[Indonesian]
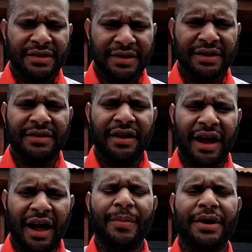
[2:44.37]
dan
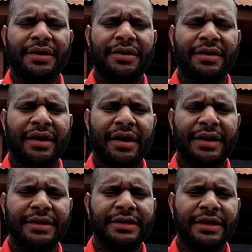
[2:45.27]
aman.
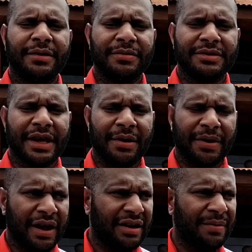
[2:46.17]
Nah ini saya
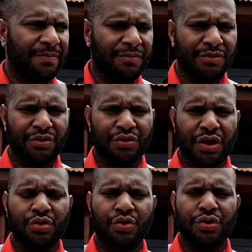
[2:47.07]
berharap
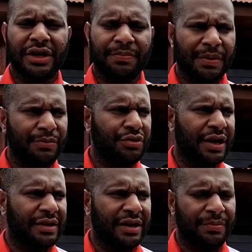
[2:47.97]
dukungan-dukungan dari
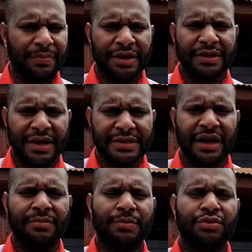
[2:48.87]
pemuda, dari pemerintah ini
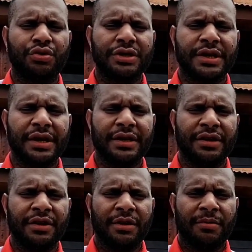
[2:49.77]
sangat membutuhkan sekali.
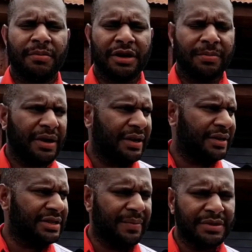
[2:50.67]
Bagaimana
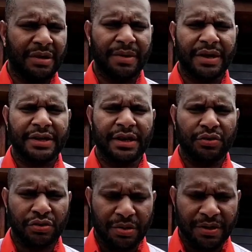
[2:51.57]
kita sama-sama
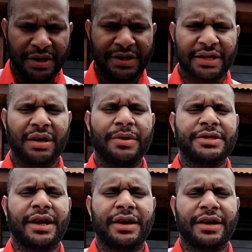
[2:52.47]
bekerja untuk demi kesejahteraan
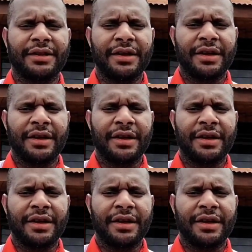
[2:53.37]
masyarakat.